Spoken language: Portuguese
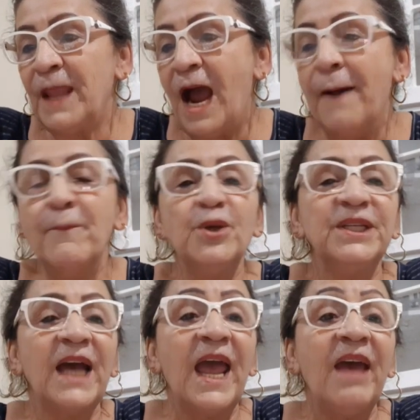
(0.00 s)
A
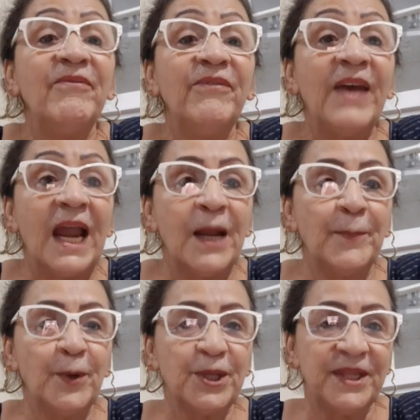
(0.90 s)
música é Velha
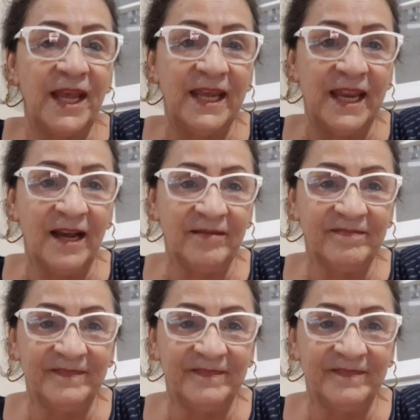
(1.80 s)
Porteira.